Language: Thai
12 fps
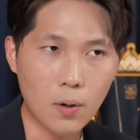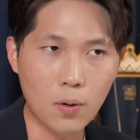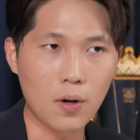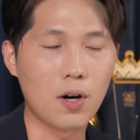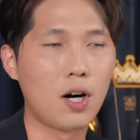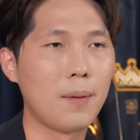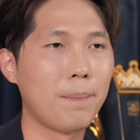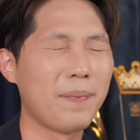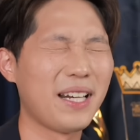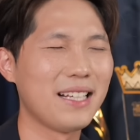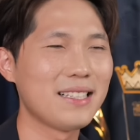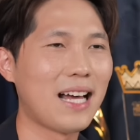องค์กร
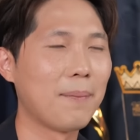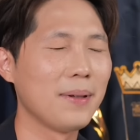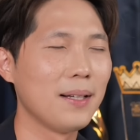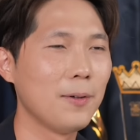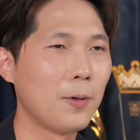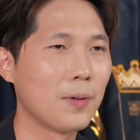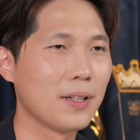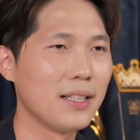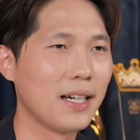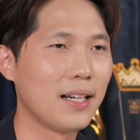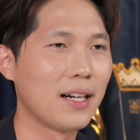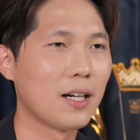ไปใน3เดือน6
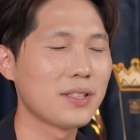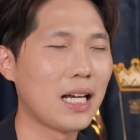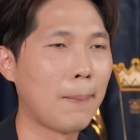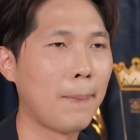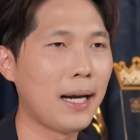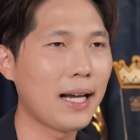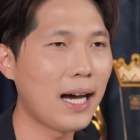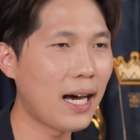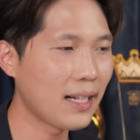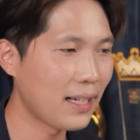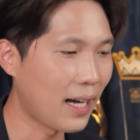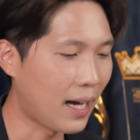เดือนเราสามารถ
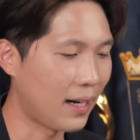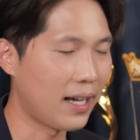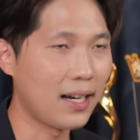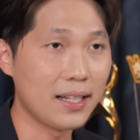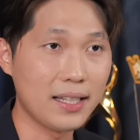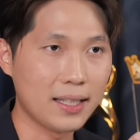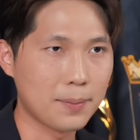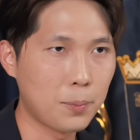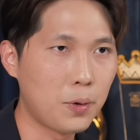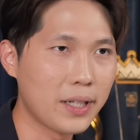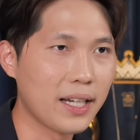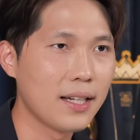คาดการรายละเอียด
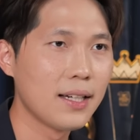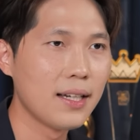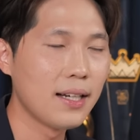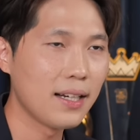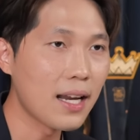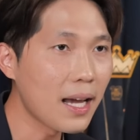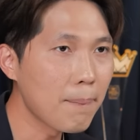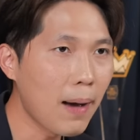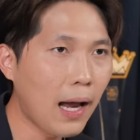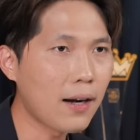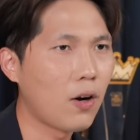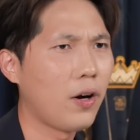พวกนี้ได้
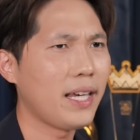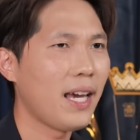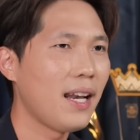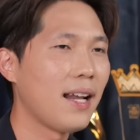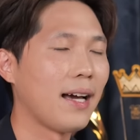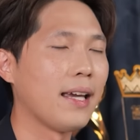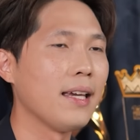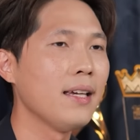มากน้อยแค่ไหน